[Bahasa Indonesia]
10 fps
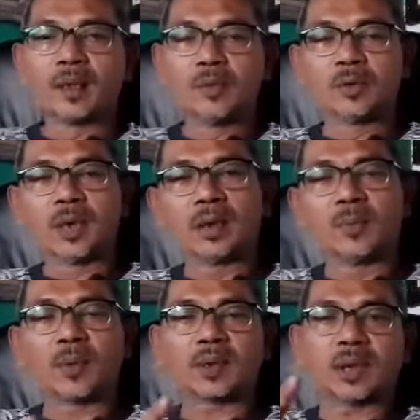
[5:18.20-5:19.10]
Kemudian
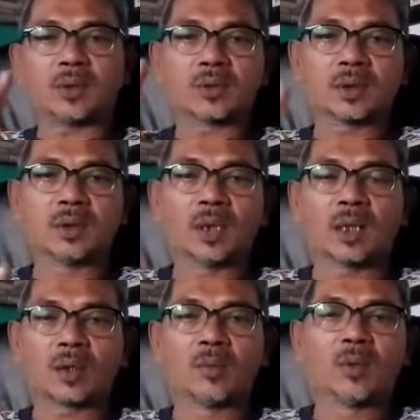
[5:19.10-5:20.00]
dipersekusi oleh
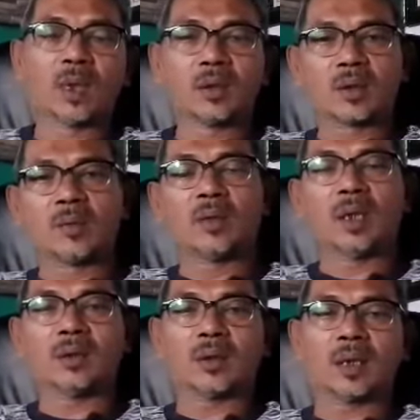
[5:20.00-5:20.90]

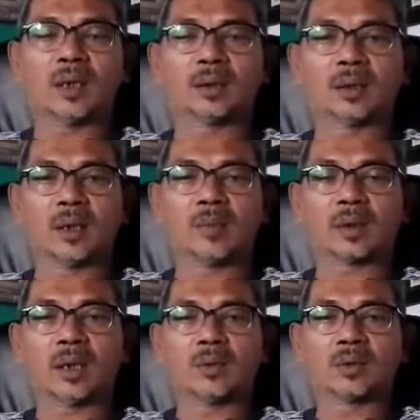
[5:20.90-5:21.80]
gerombolan-gerombolan orang yang tidak
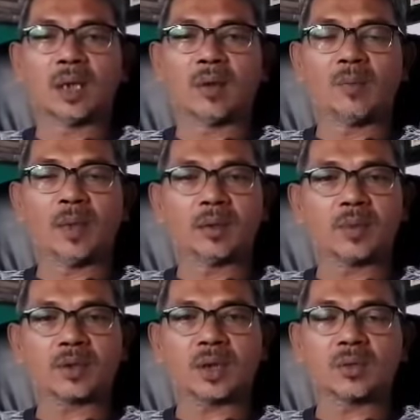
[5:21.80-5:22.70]
bertanggung jawab, main
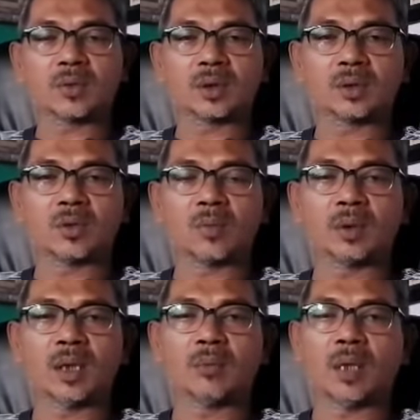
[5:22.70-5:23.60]
persekusi suruh
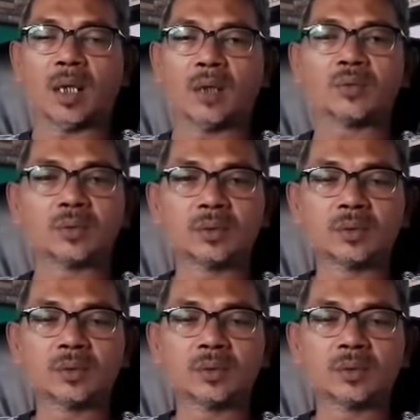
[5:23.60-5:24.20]
minta maaf.